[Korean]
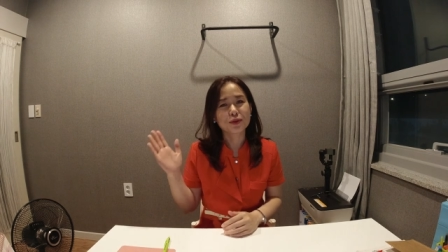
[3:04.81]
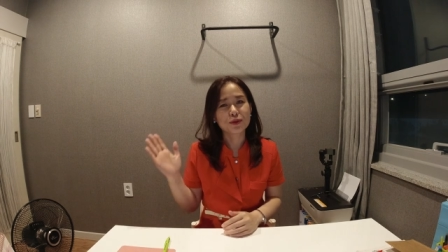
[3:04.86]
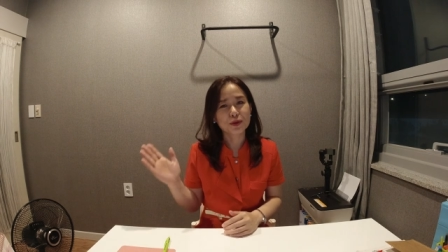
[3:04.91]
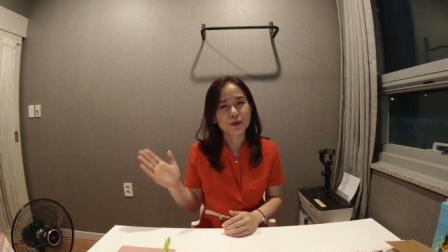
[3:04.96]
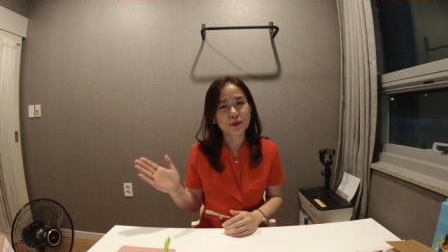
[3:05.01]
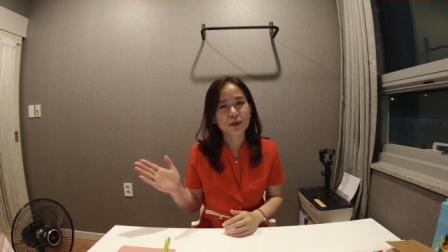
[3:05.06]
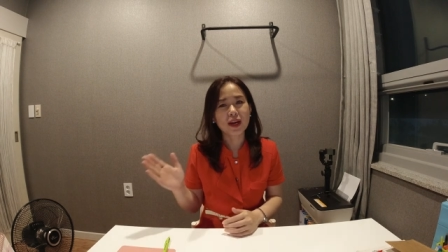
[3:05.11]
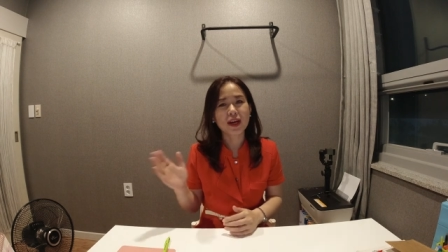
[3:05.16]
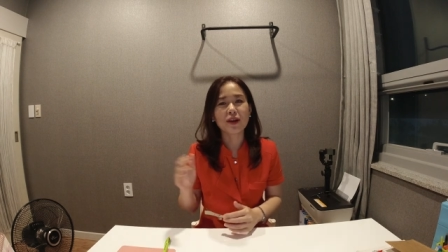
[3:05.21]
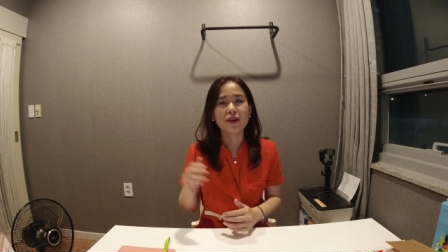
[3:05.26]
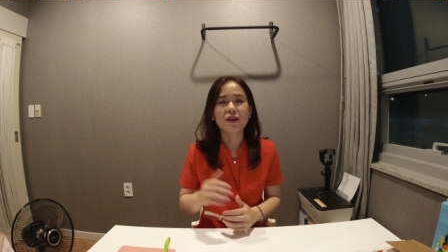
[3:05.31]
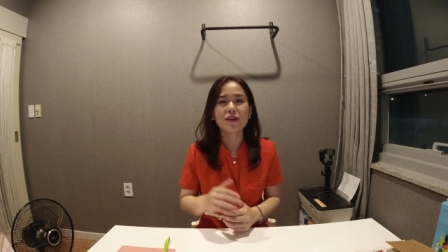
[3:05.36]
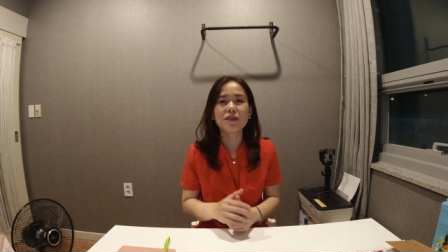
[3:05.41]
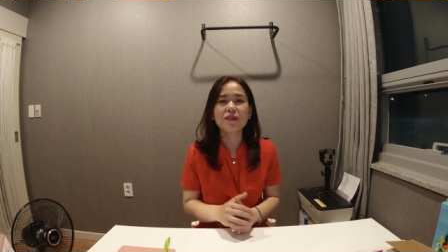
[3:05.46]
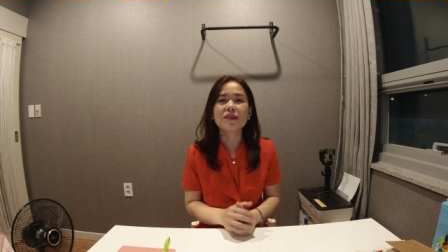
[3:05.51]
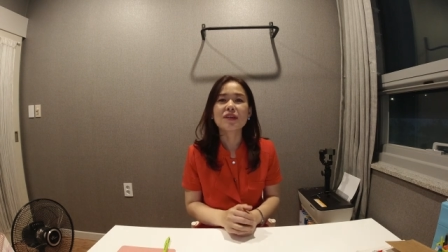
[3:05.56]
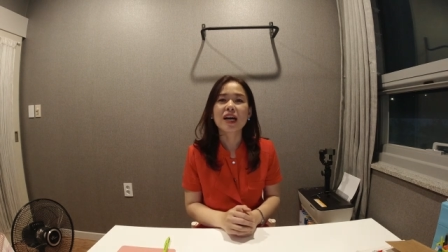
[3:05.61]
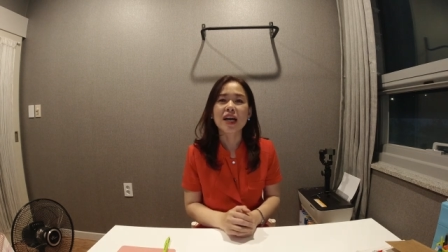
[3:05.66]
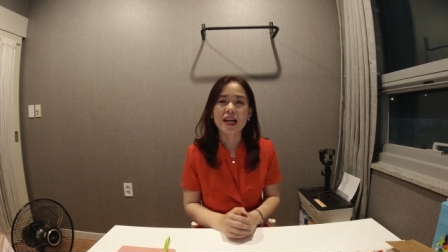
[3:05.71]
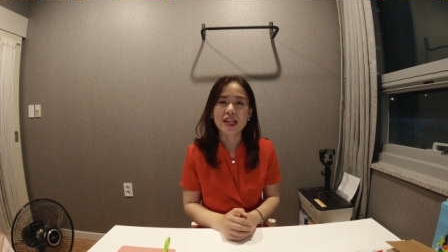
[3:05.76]

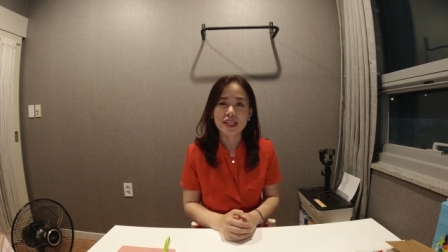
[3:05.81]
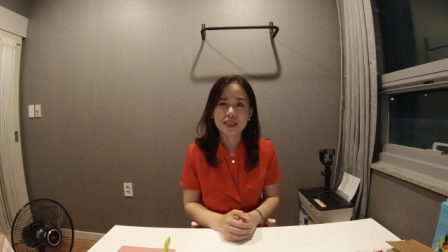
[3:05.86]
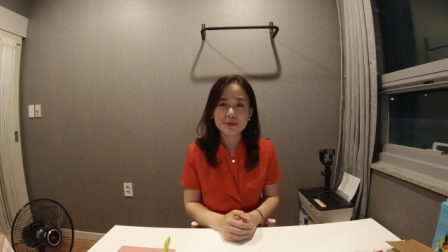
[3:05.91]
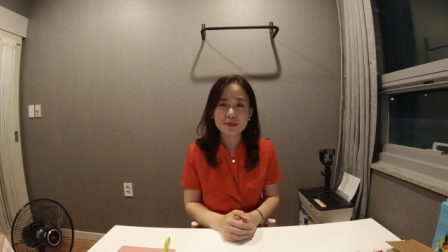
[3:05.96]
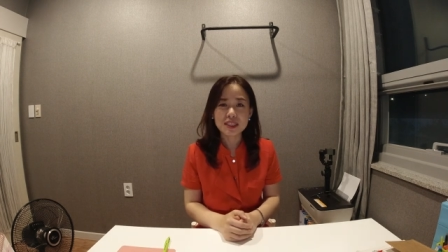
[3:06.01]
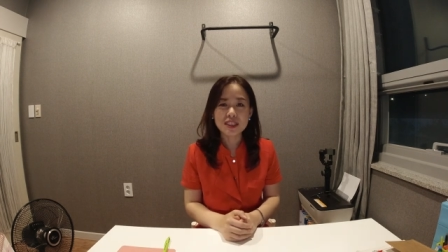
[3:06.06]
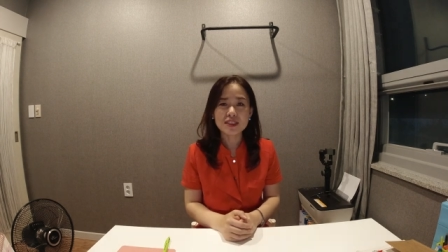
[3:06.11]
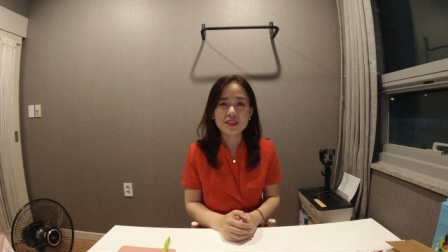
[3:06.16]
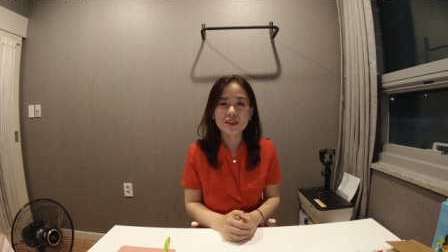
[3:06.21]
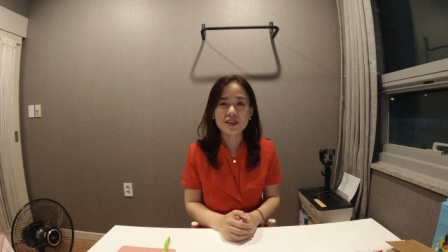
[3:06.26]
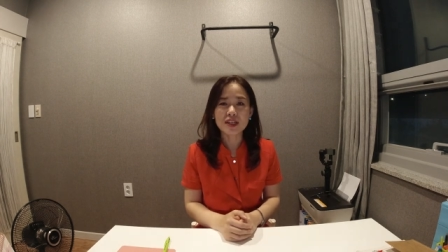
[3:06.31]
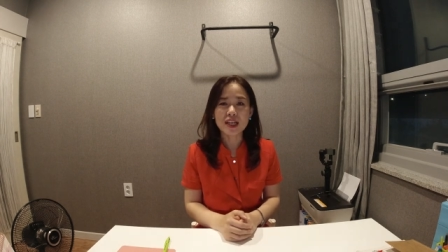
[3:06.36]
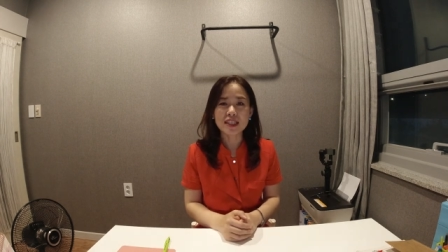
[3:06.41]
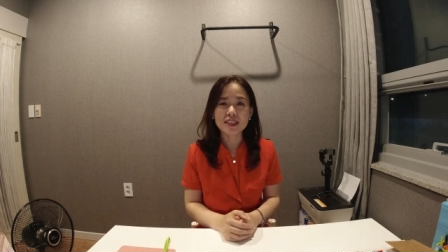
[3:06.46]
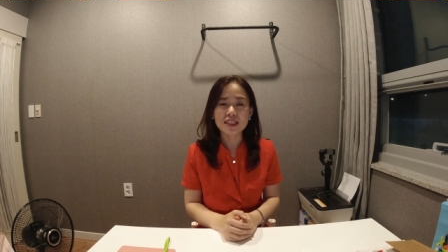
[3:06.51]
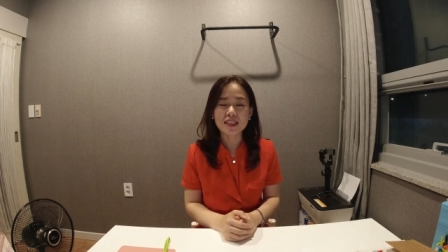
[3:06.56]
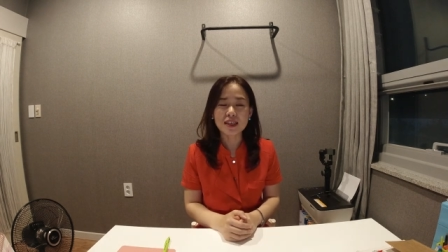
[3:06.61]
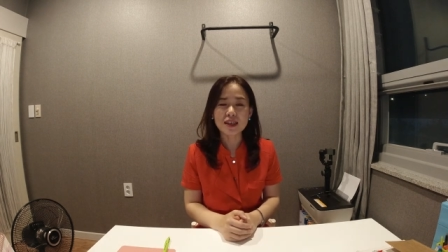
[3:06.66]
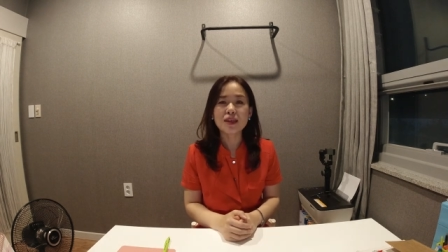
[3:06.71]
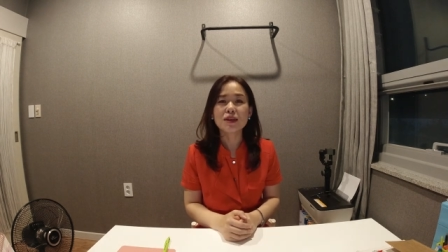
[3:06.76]
좋아요, 알림
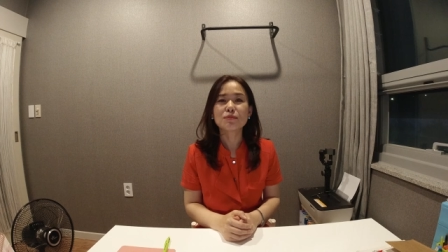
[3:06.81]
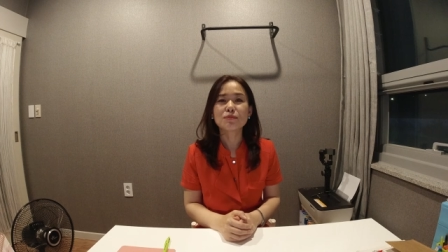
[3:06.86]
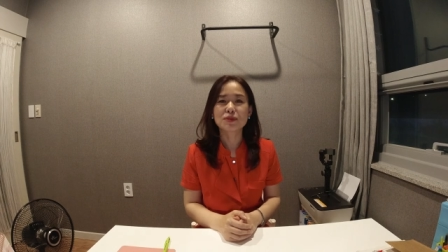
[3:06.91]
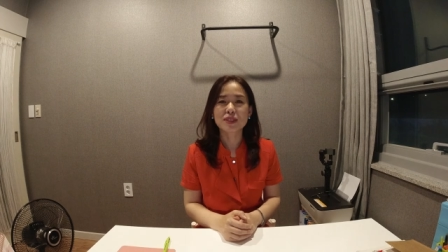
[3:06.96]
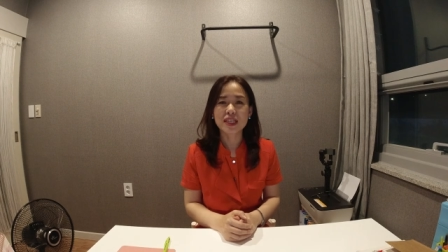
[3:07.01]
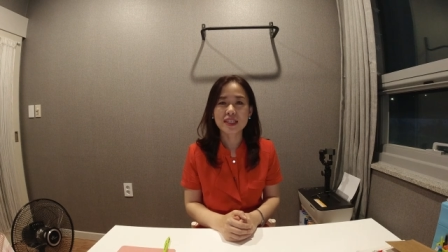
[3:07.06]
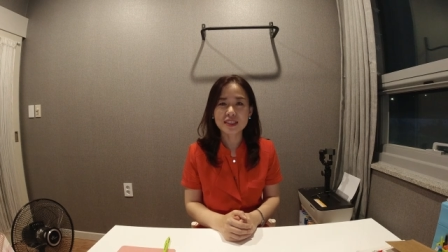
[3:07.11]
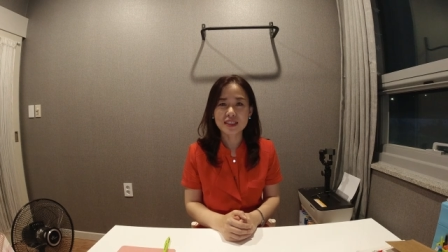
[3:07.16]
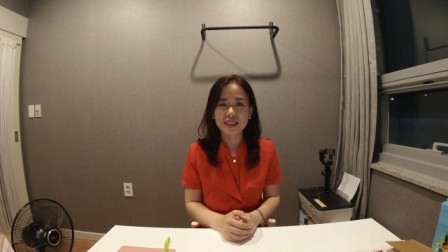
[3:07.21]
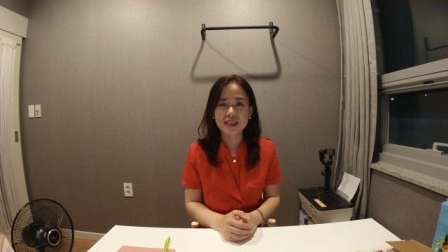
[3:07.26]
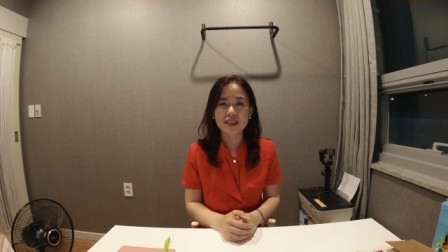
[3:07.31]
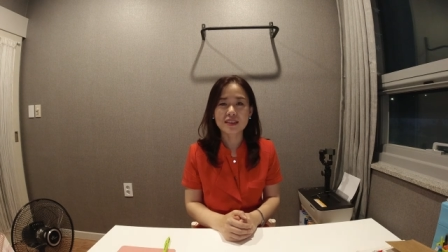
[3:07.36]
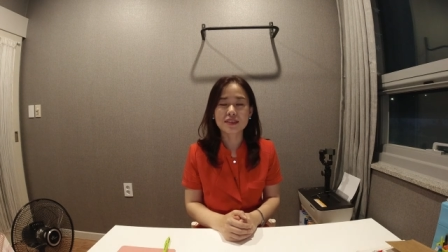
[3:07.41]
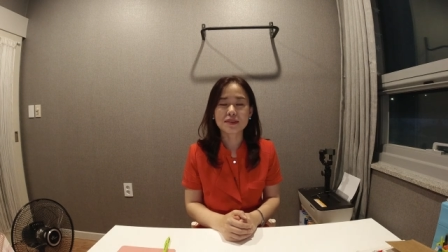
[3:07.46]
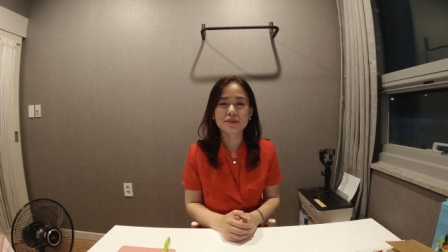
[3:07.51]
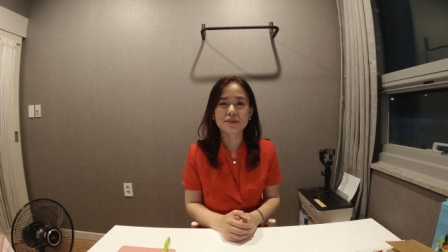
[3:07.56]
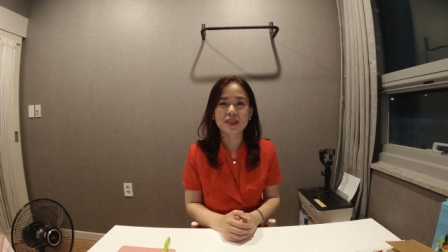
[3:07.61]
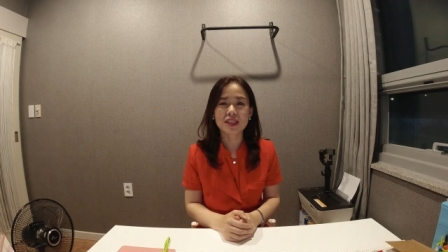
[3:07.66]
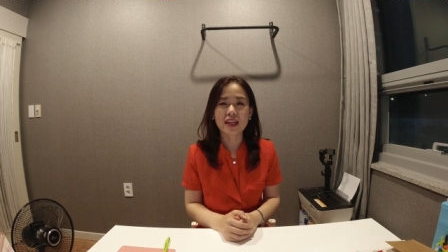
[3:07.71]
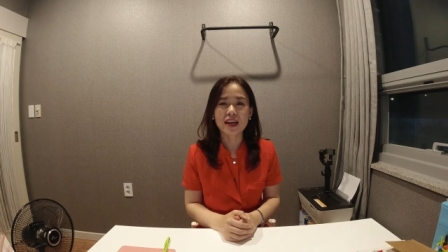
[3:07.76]
신청까지
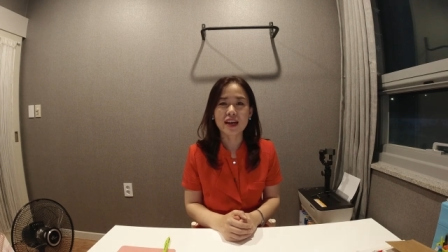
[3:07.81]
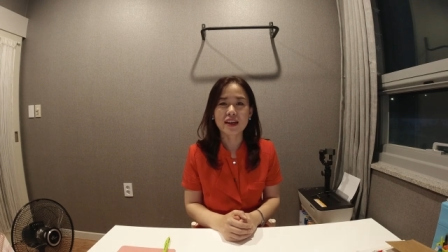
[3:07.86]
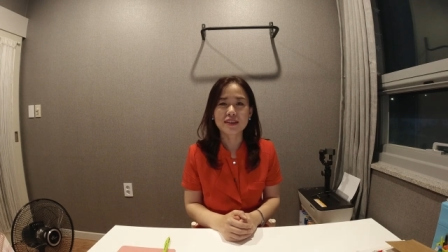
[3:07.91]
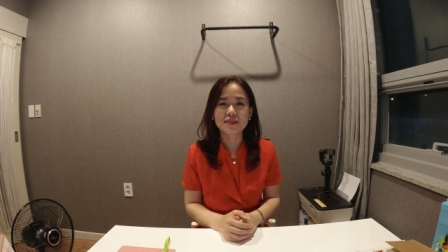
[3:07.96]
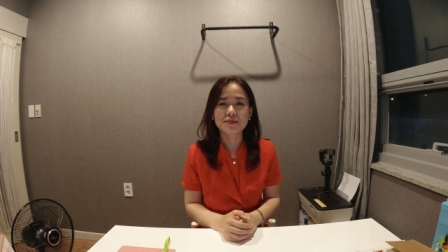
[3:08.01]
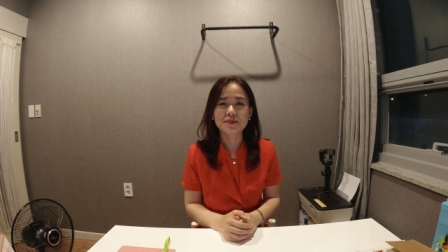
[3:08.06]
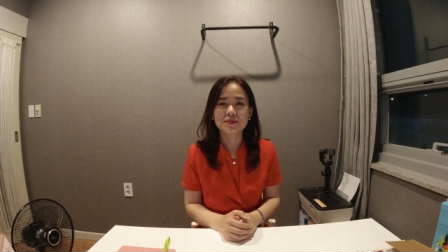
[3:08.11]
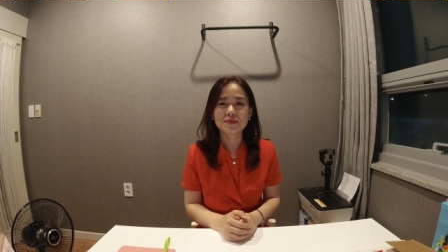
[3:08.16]
부탁드리겠습니다.